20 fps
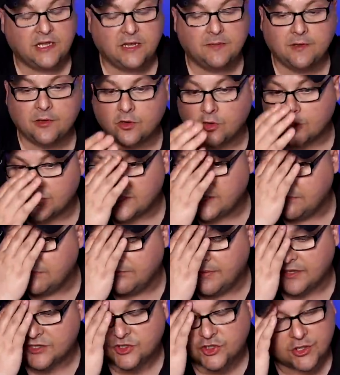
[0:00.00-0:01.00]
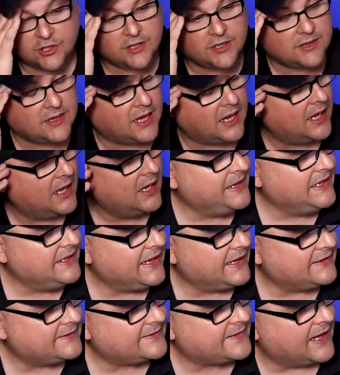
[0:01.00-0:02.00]
2004-2005 yılında Bill
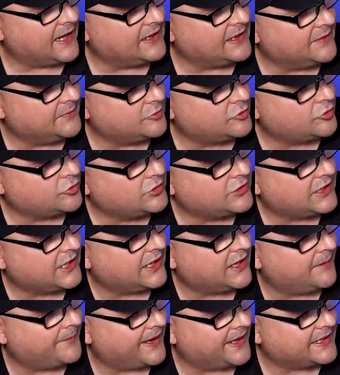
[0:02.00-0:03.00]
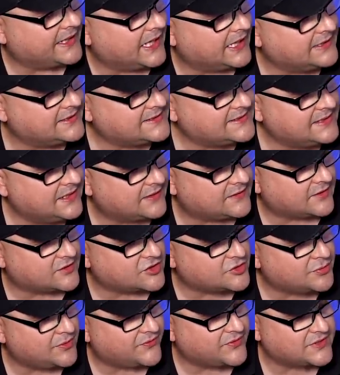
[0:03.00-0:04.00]
Gates geldi bu Türkiye'ye. Ben kendisiyle
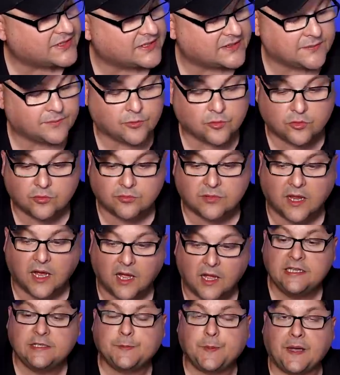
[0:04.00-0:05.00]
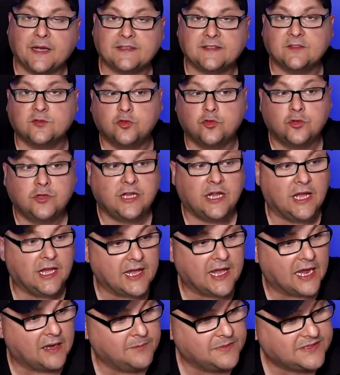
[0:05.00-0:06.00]
tanışma fırsatı buldum da Xbox'ın Türkiye'ye
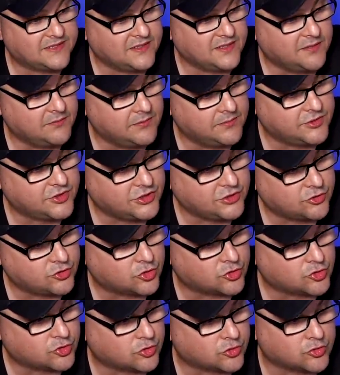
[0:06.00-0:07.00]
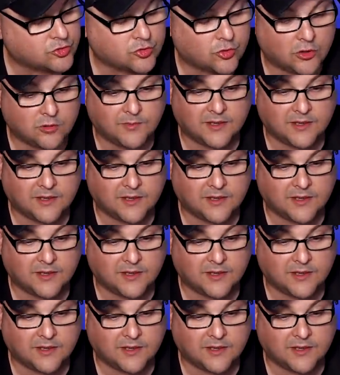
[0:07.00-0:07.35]
gelmesin gibi bir şey söz konusu